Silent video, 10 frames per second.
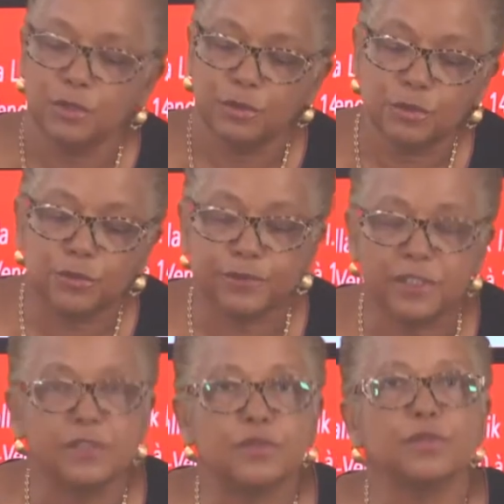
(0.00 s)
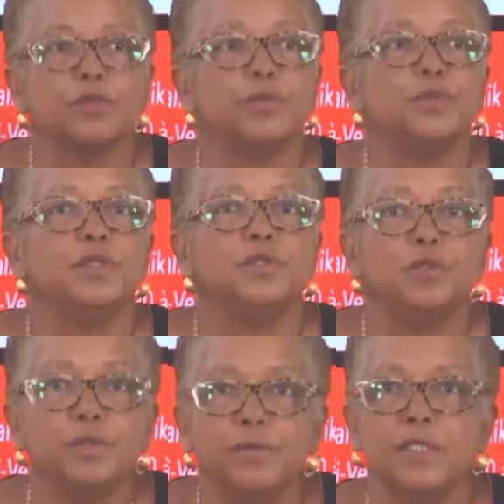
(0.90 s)
nous finançons depuis
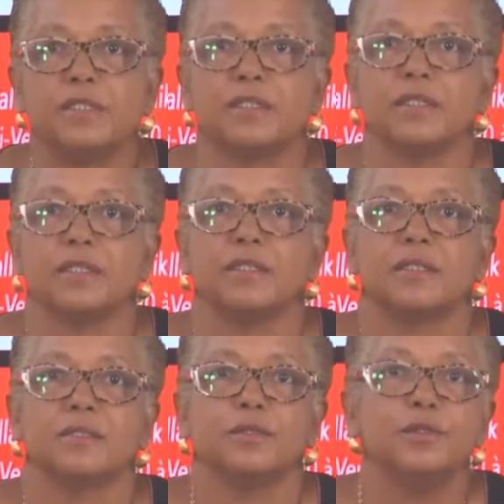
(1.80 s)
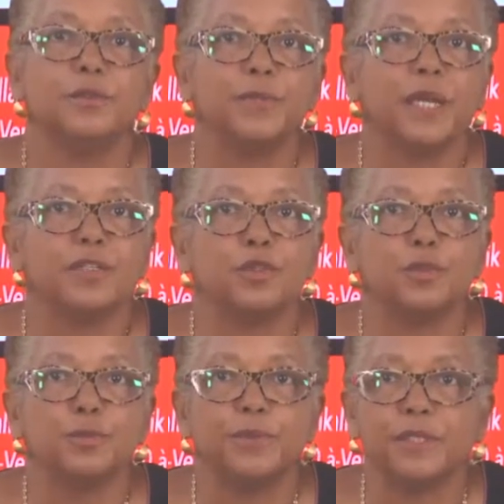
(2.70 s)
2005 une
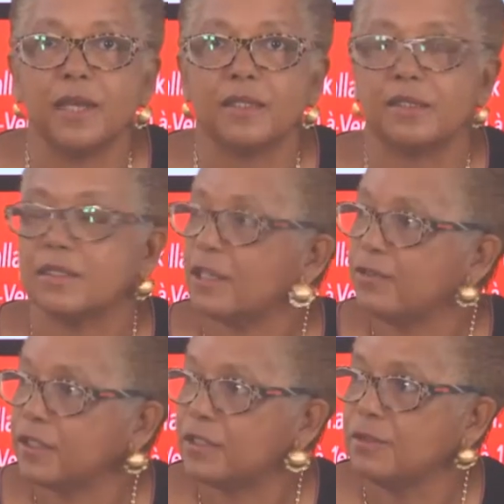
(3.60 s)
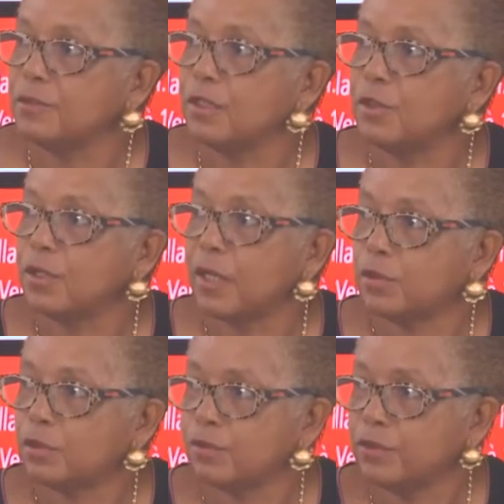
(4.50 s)
opération Pirac, qui effectivement, on l'a
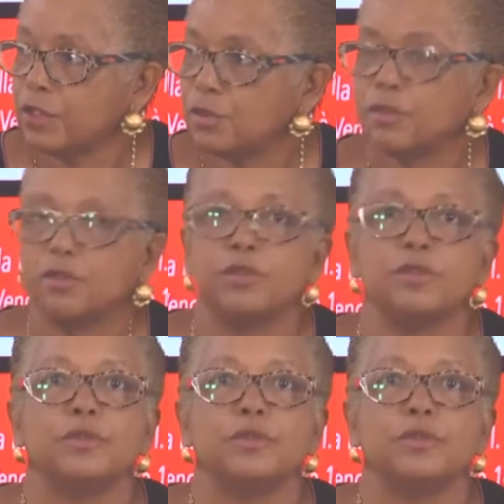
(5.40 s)
retrouvée sur le,